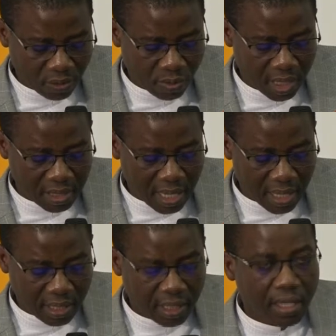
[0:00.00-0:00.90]
du
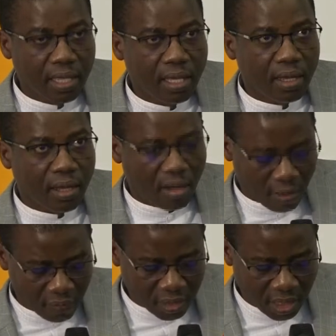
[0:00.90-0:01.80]
ministère
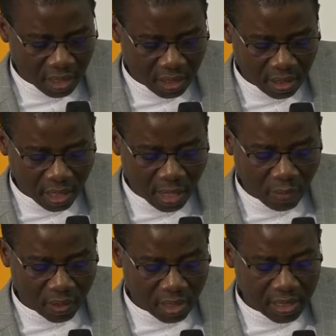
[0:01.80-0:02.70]
offre-t-il un
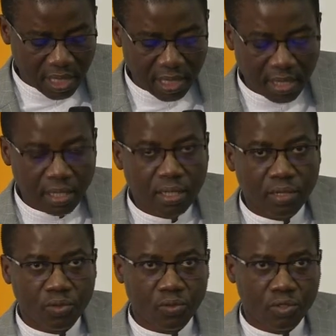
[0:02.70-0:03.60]
potentiel
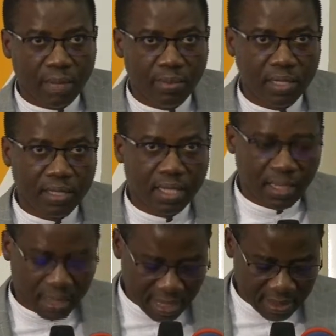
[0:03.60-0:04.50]
de
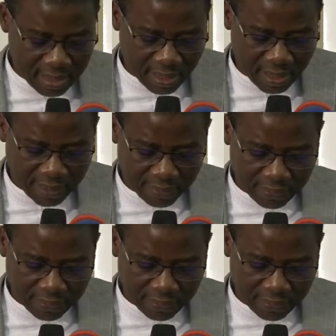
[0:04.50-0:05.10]
durabilité des acquis.